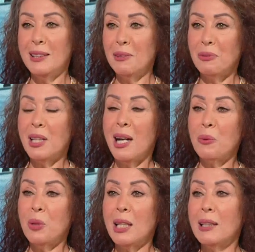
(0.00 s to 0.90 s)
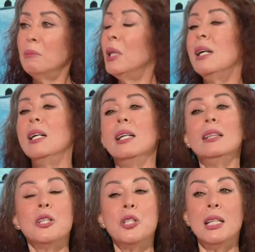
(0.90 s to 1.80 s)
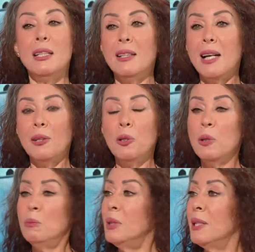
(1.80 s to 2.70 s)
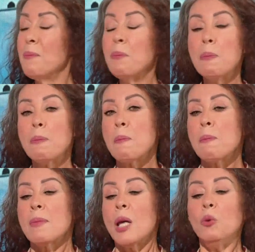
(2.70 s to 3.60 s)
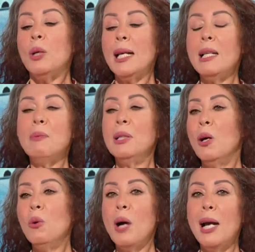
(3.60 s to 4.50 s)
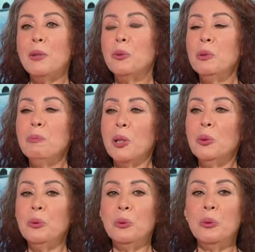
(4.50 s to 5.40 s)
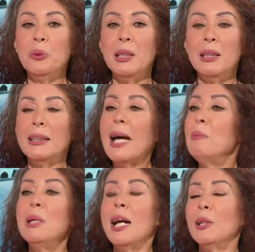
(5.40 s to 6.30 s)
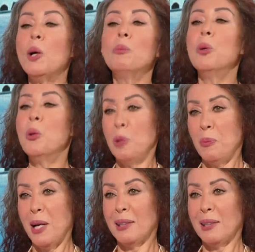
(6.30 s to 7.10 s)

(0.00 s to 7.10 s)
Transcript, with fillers: الفرح والكلام ده ده شيء يرجع لهم وغالبا هو هيكون برضو آه، تعبير عن حبهم لبعض